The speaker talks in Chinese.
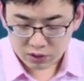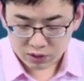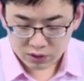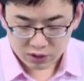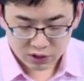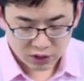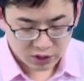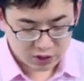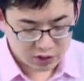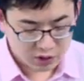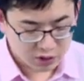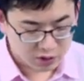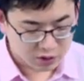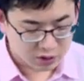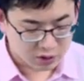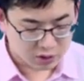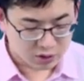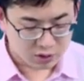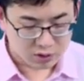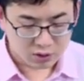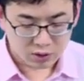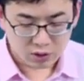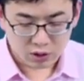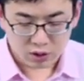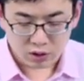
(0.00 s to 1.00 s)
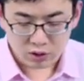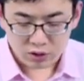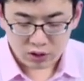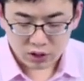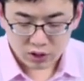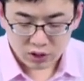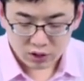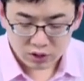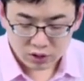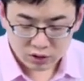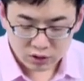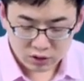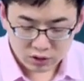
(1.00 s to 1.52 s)
是下降的。呃，这
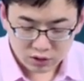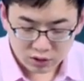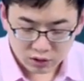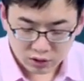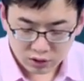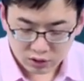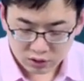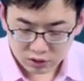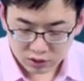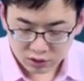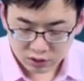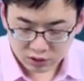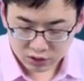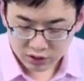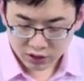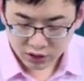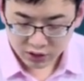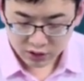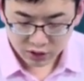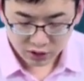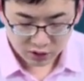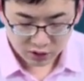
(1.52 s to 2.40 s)
个式子的值是下